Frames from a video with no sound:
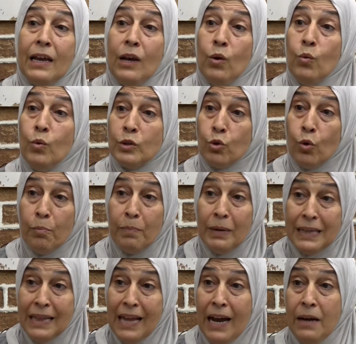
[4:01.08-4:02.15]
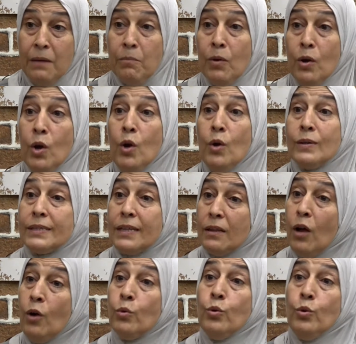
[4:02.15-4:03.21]
اللي هو ثوب بيت لحم
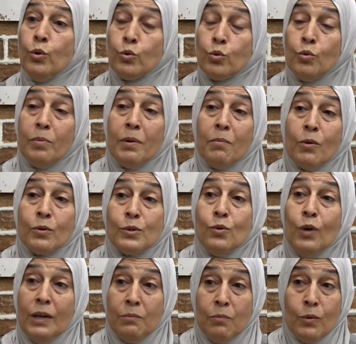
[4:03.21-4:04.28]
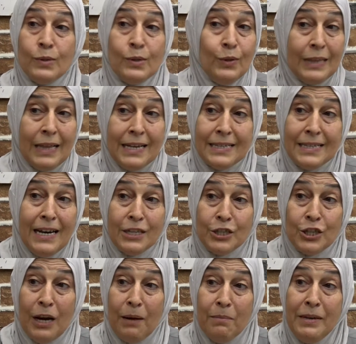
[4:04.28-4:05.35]
استطاعوا انه يحطوه بالموسوعة موسوعة الأزياء
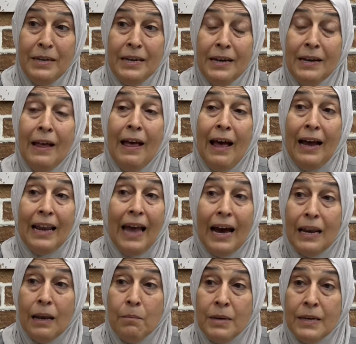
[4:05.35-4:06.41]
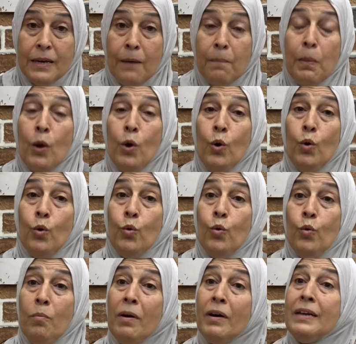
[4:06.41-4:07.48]
الشعبية العالمية
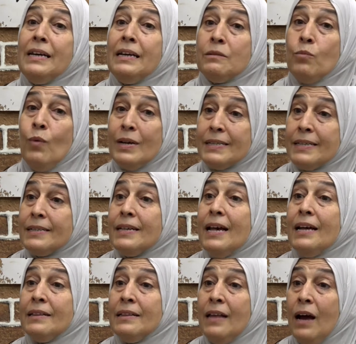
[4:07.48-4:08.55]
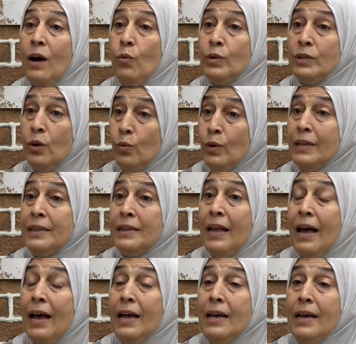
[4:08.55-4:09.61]
وبقيت مؤسساتنا
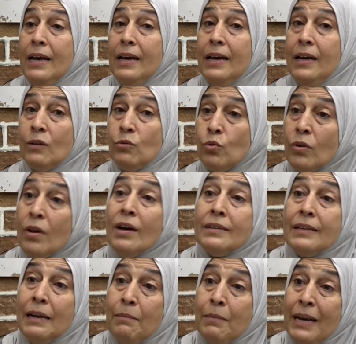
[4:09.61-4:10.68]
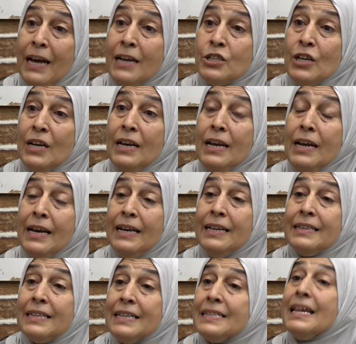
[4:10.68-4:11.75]
ودولتنا آه، تناضل من أجل
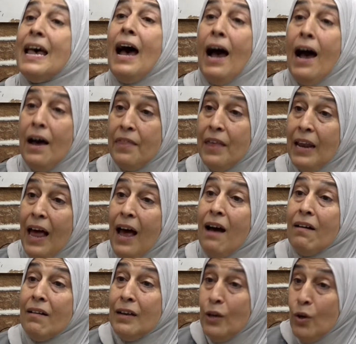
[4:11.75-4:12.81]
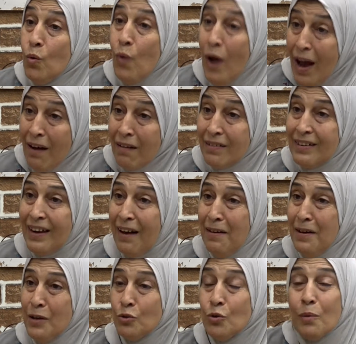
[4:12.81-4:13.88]
انتزاع هذا الحق اللي هو حقنا
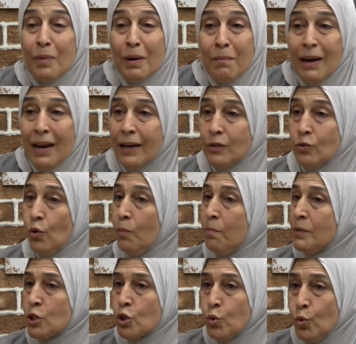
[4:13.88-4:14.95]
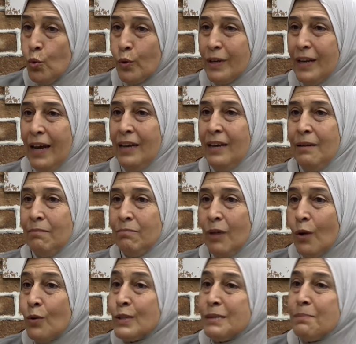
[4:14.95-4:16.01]
توب الملك توب مشهور يعني م.
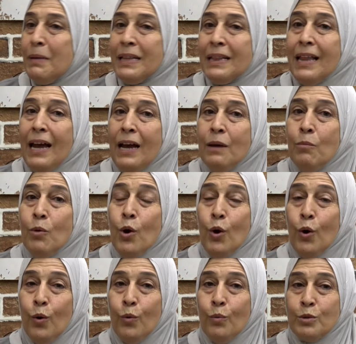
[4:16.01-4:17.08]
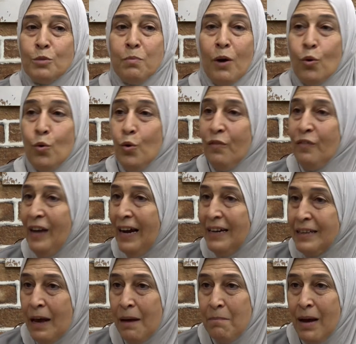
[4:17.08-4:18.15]
يخص بيت لحم ومش معقول في
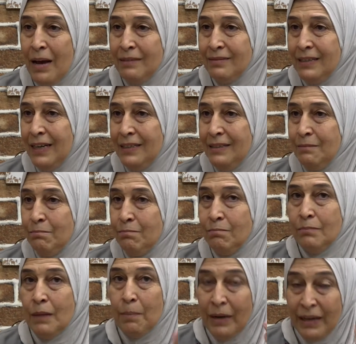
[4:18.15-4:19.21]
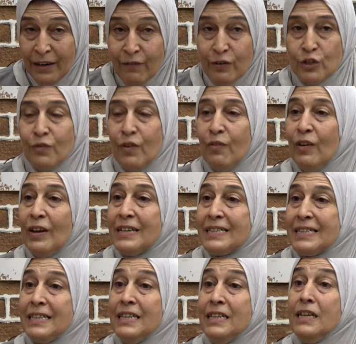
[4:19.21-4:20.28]
حدا ما يعني ما بيعرفش ما في
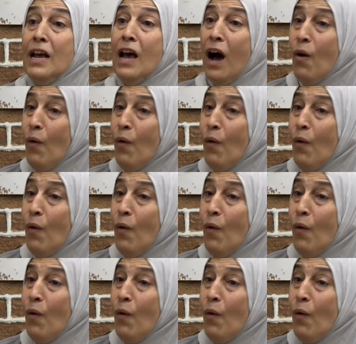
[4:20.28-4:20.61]
فلسطين م.